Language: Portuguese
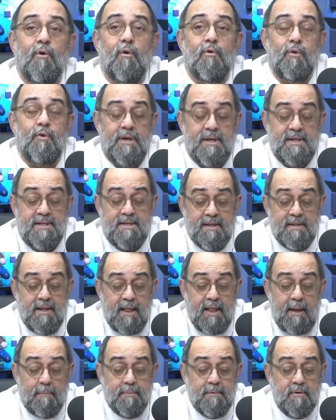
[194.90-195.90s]
ficou
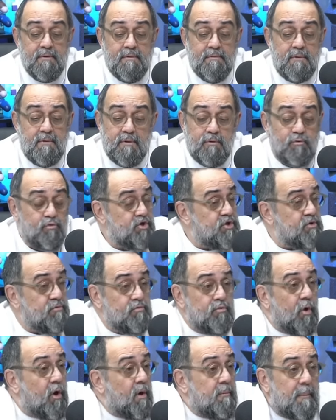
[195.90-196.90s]
conhecida lá, porque não
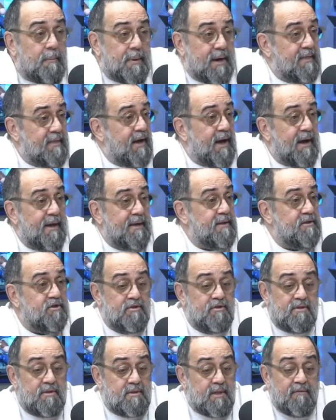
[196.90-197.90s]
tinha um nome para dar
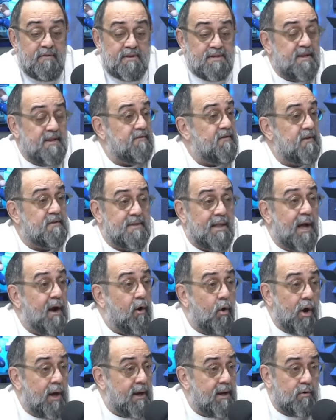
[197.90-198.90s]
e teve que ser
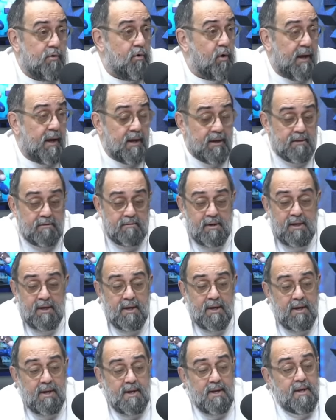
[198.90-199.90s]
feito na hora,
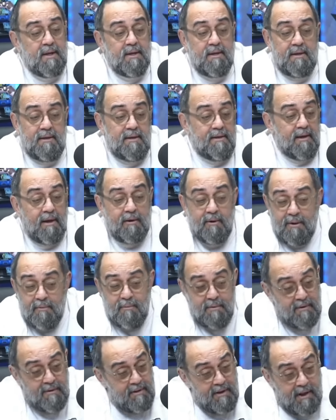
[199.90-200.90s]
correndo. E
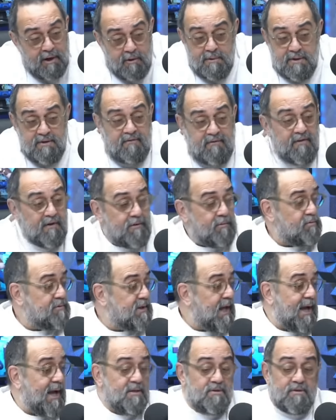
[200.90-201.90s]
era, e era uma
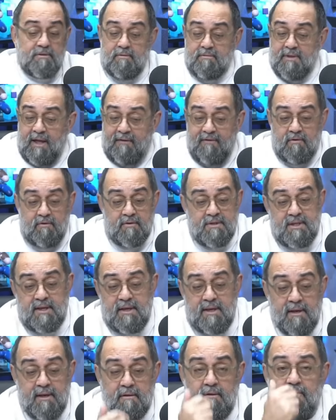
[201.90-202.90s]
dificuldade, não estava
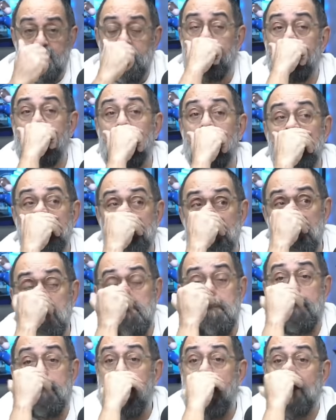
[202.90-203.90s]
conseguindo. Eu falei, porra,
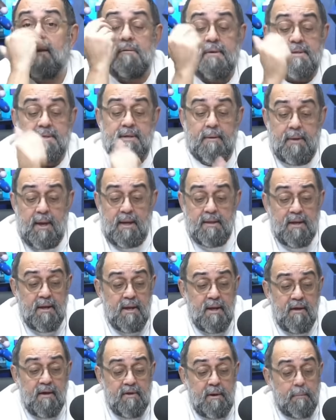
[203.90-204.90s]
isso é um parto, essa
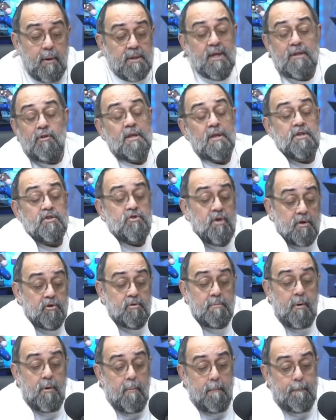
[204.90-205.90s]
merda. Ele bota aí Nossa
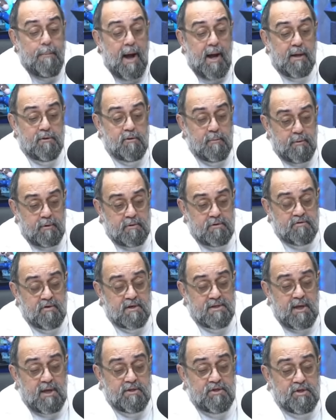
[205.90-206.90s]
Senhora do Bom Parto,
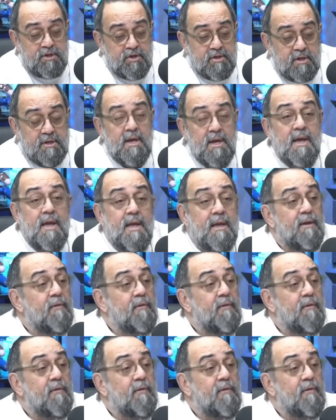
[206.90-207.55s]
Produções Artísticas.